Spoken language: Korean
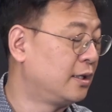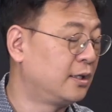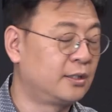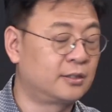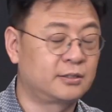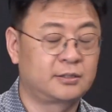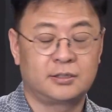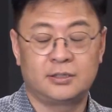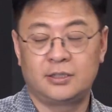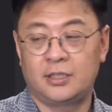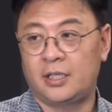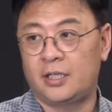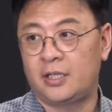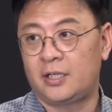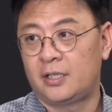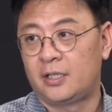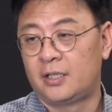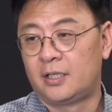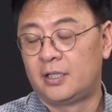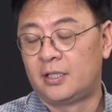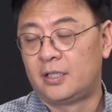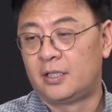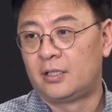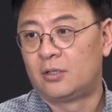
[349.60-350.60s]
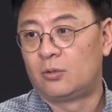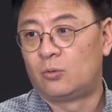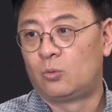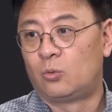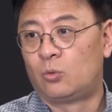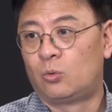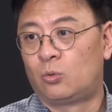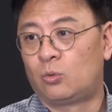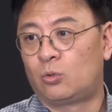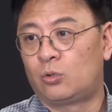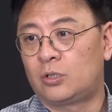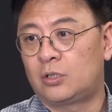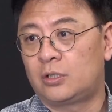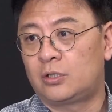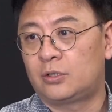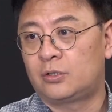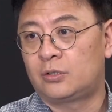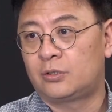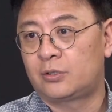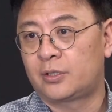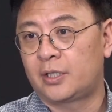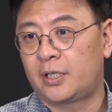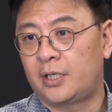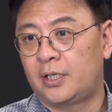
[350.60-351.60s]
근데
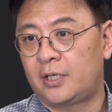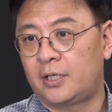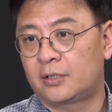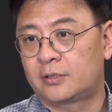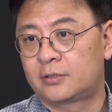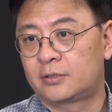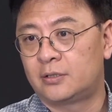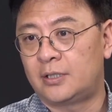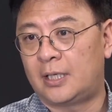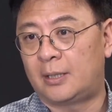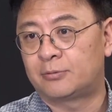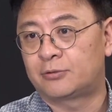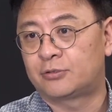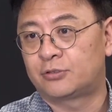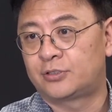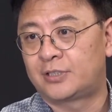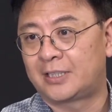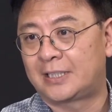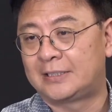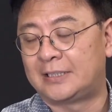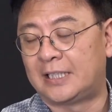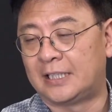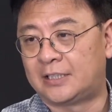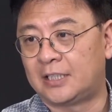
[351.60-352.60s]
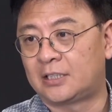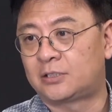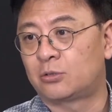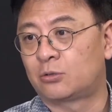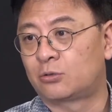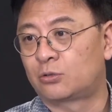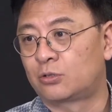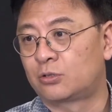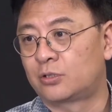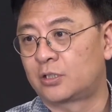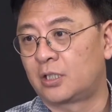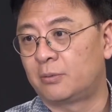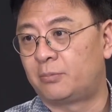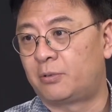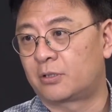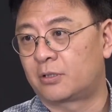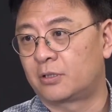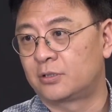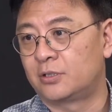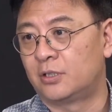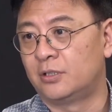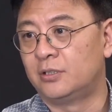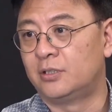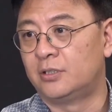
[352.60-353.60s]
5월에 그런 압수수색이 대대적으로 그렇게
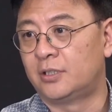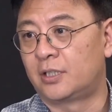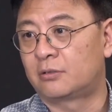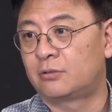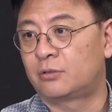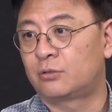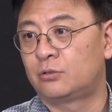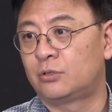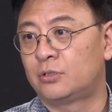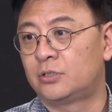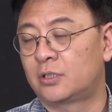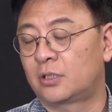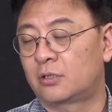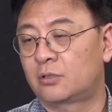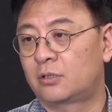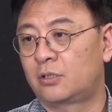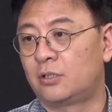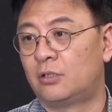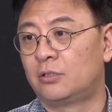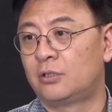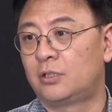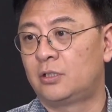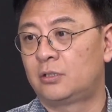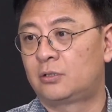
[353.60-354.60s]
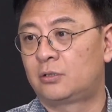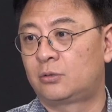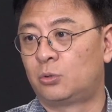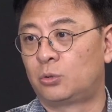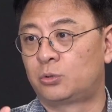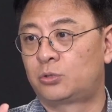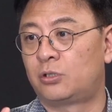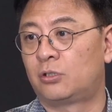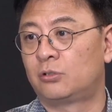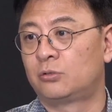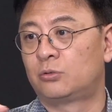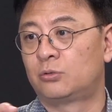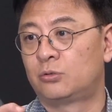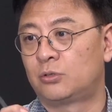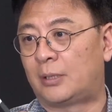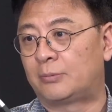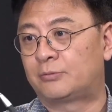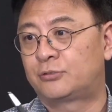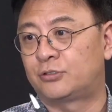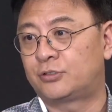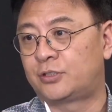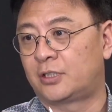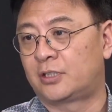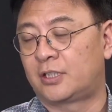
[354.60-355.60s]
벌어졌는데, 그리고 이제 경기도청도
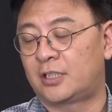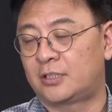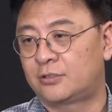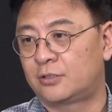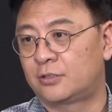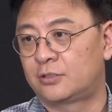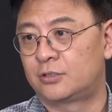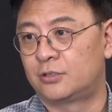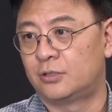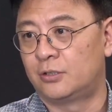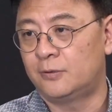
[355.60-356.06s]
압수수색을 했었죠.